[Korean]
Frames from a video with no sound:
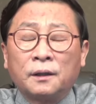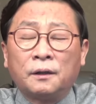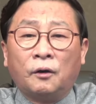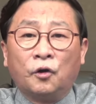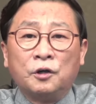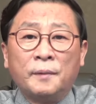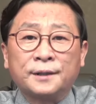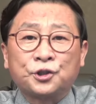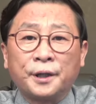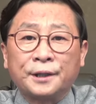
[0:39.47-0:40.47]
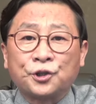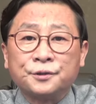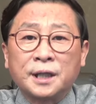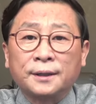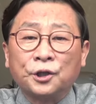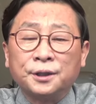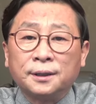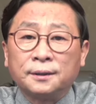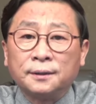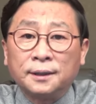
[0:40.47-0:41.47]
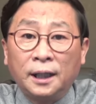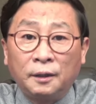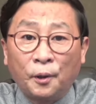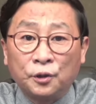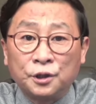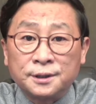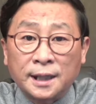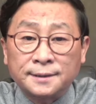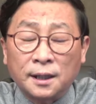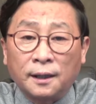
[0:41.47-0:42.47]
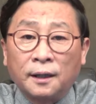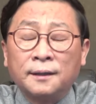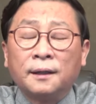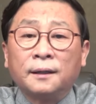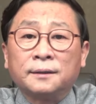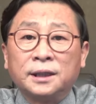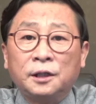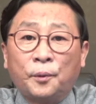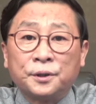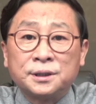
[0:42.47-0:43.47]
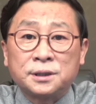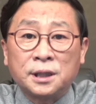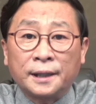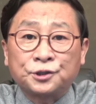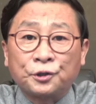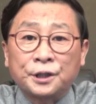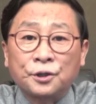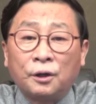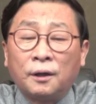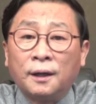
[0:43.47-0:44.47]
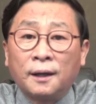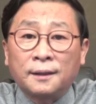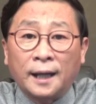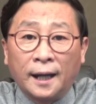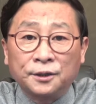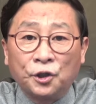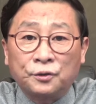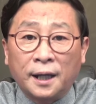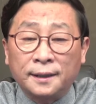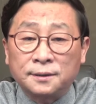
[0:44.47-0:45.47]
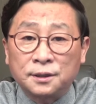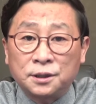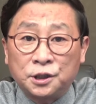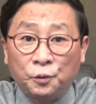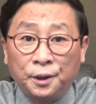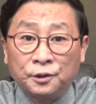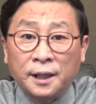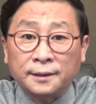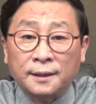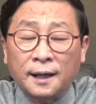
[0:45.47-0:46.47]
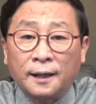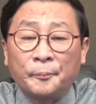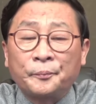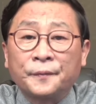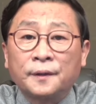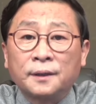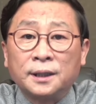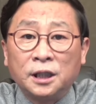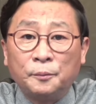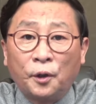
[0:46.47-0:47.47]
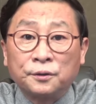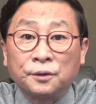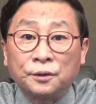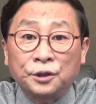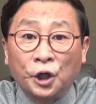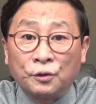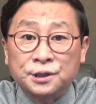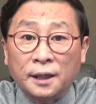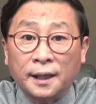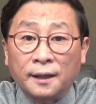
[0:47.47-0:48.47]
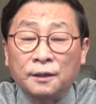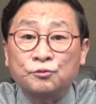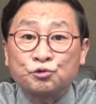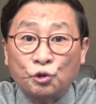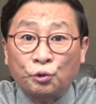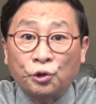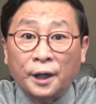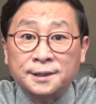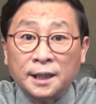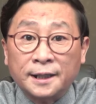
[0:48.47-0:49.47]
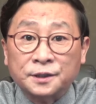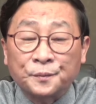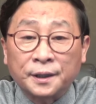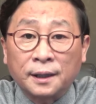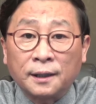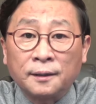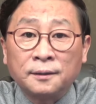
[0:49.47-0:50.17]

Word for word: 얼마 전에 전장년이 일본을 찾아 일본 지하철에서 강력한 시위를 하다가 일본 경찰에 쫓겨나지 않았습니까?